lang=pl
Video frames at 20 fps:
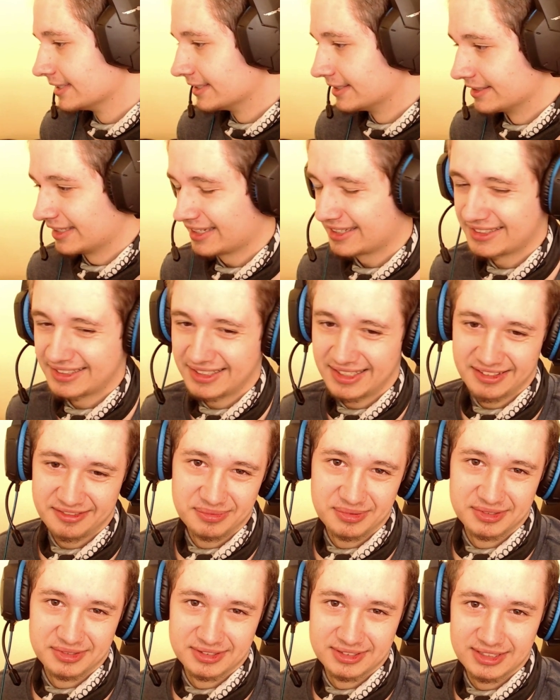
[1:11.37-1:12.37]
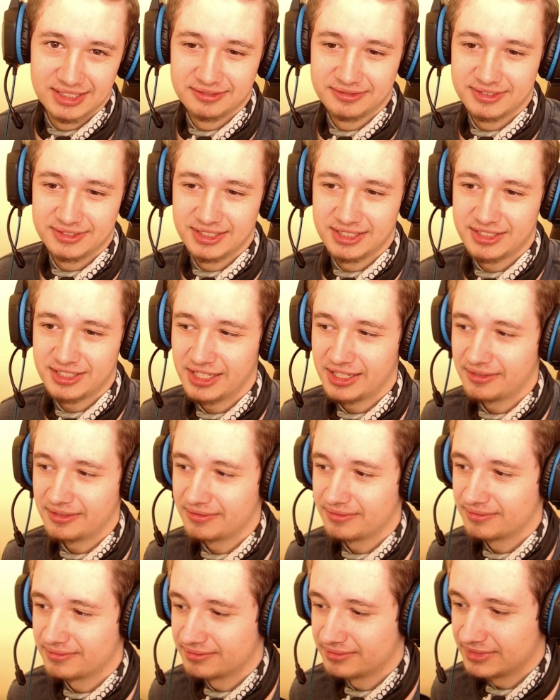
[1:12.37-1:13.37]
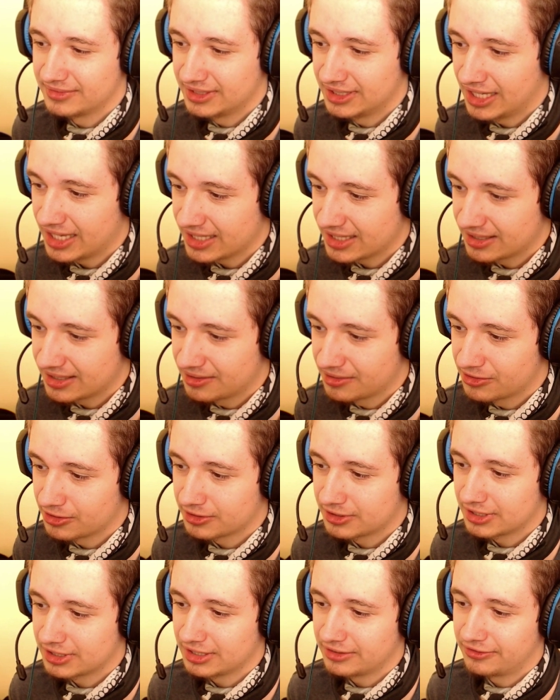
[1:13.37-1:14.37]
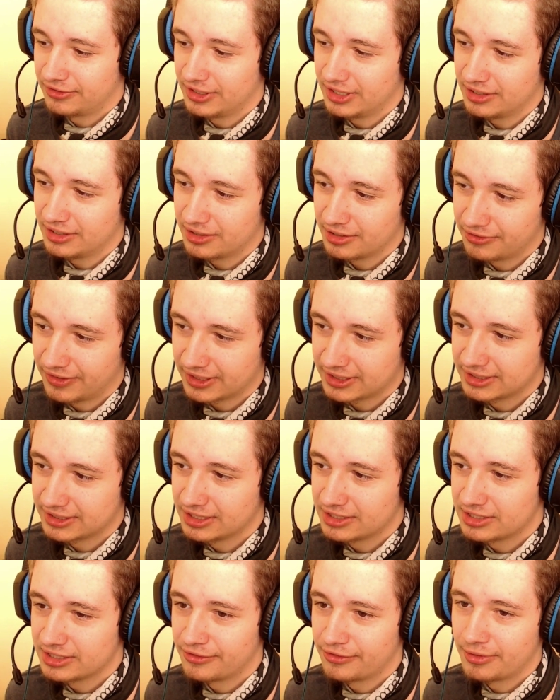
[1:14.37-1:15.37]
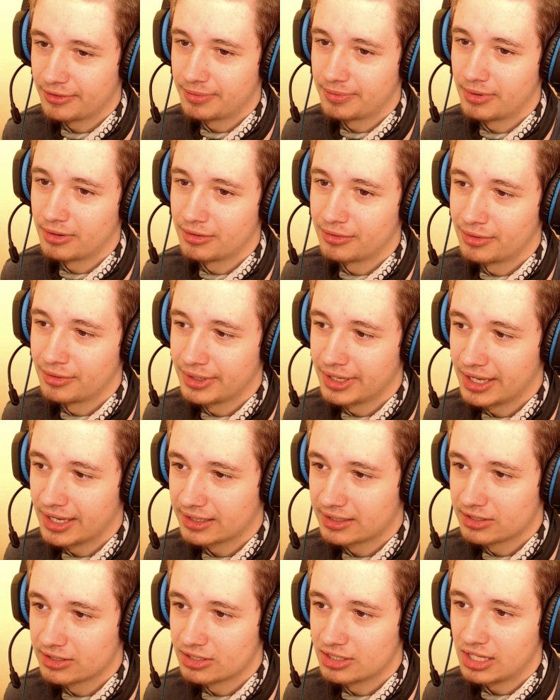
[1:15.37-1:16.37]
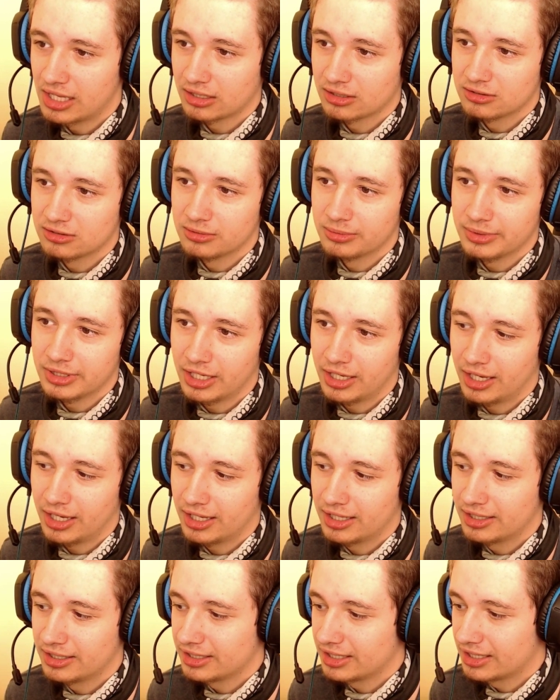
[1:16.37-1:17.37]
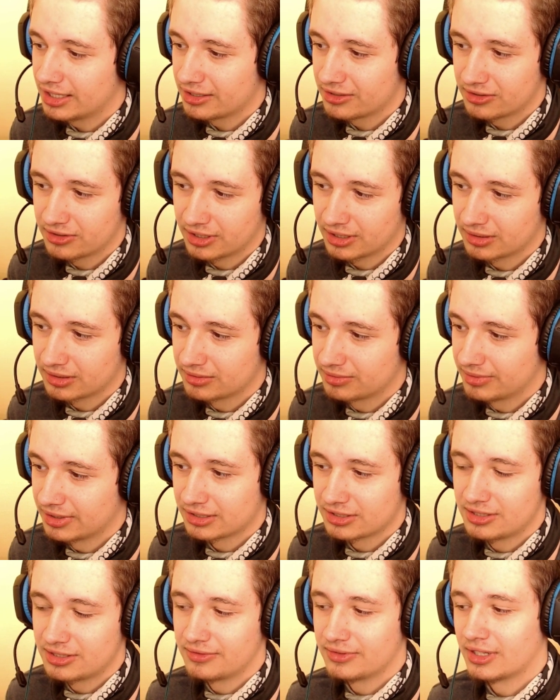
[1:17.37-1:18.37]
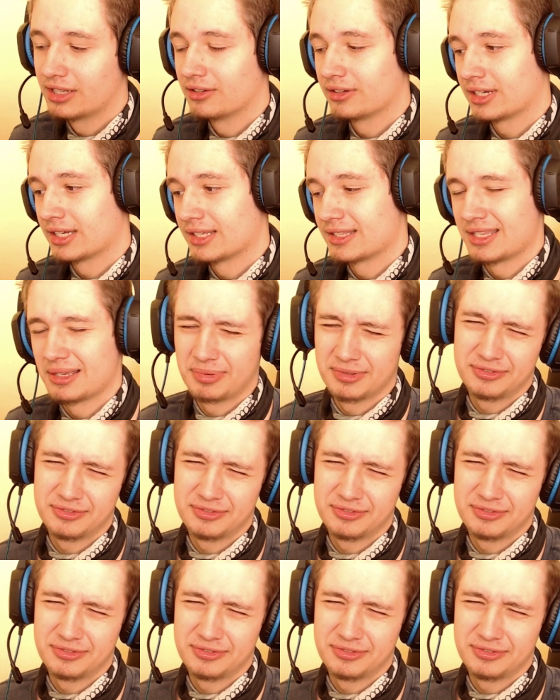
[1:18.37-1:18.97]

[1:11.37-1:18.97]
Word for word: Nie krew, bo krew. W sensie jest dużo krwi, to faktycznie wywołuje jakiś lęk u mnie, ale nie aż tak jak dziwne lokacje.